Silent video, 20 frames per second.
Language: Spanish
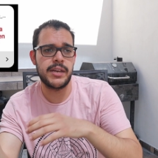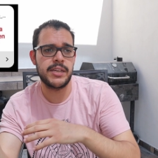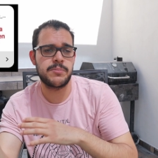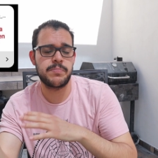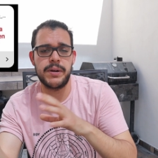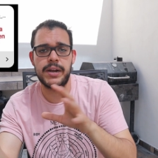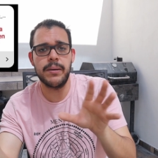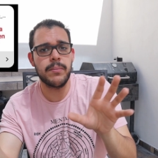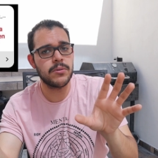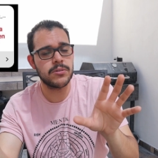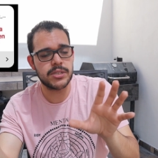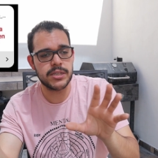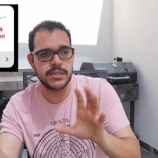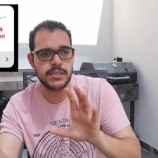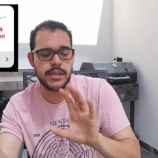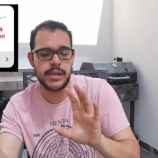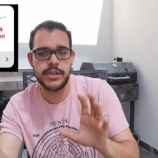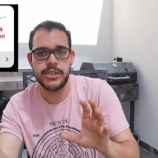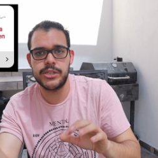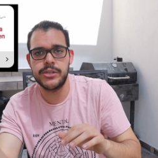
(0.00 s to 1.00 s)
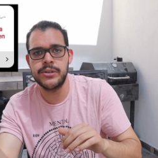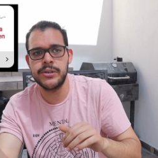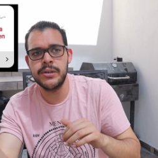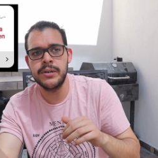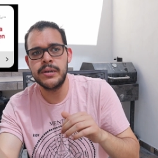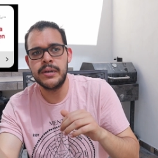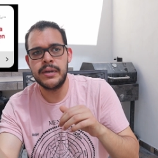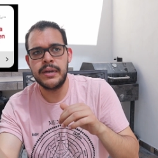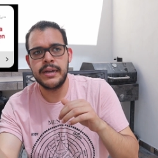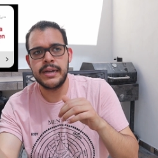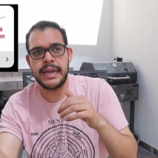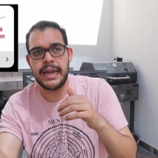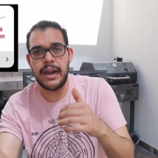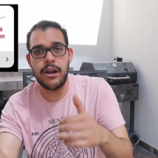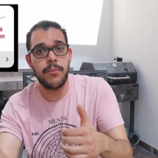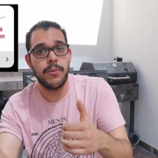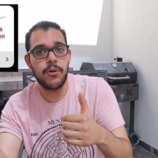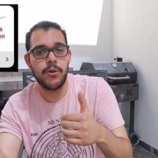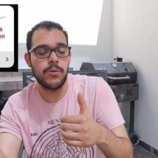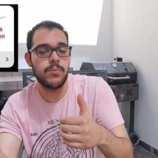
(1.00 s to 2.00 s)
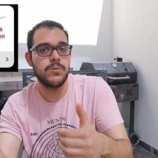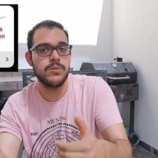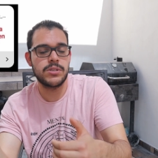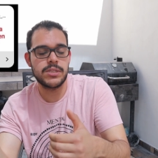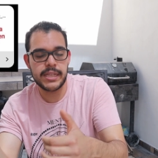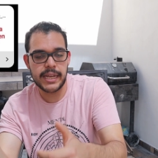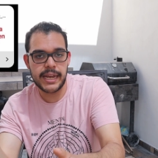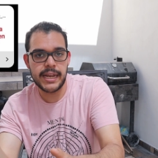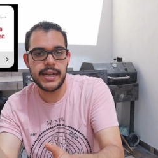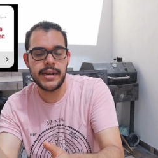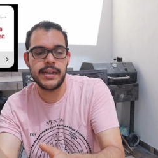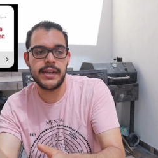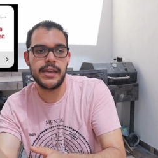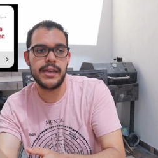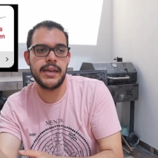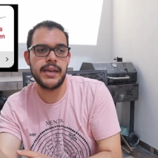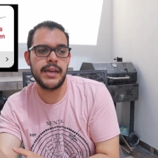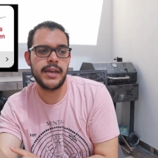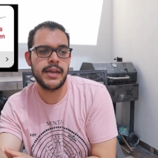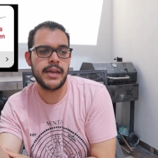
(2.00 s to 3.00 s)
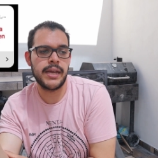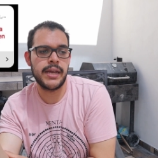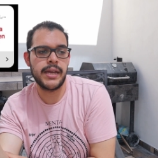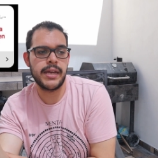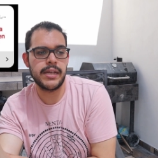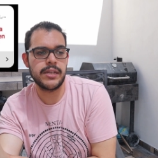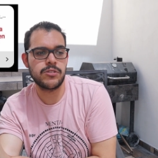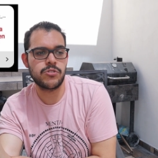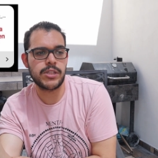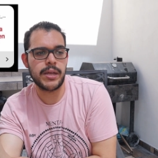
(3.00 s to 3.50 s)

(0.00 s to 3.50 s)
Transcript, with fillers: Esperemos y estaré chido que a lo mejor busquen eh,